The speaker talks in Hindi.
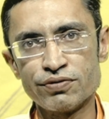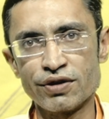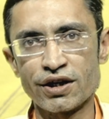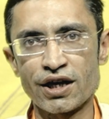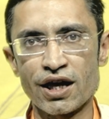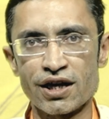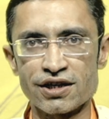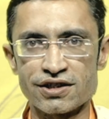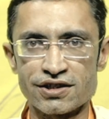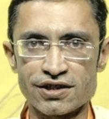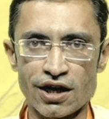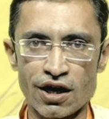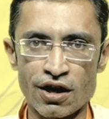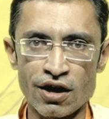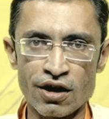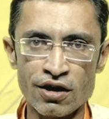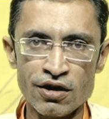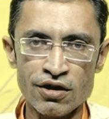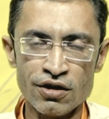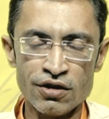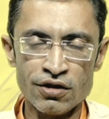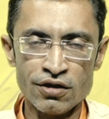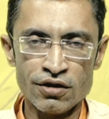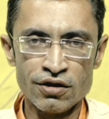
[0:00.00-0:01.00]
विकास का
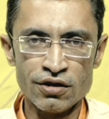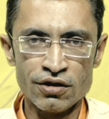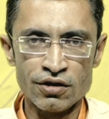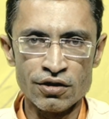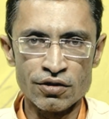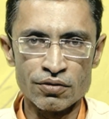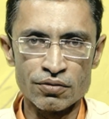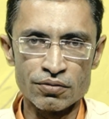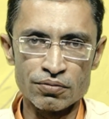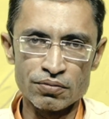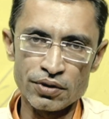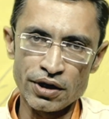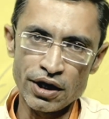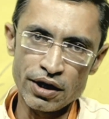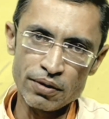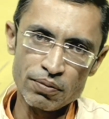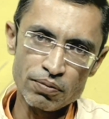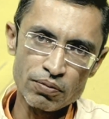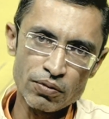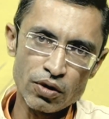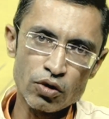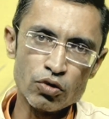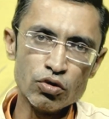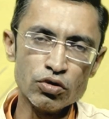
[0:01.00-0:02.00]
ये
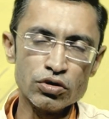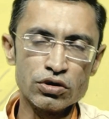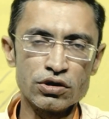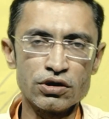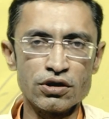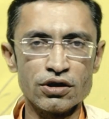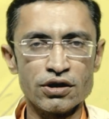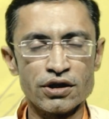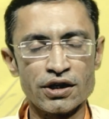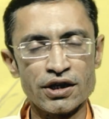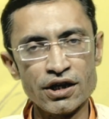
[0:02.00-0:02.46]
बहुत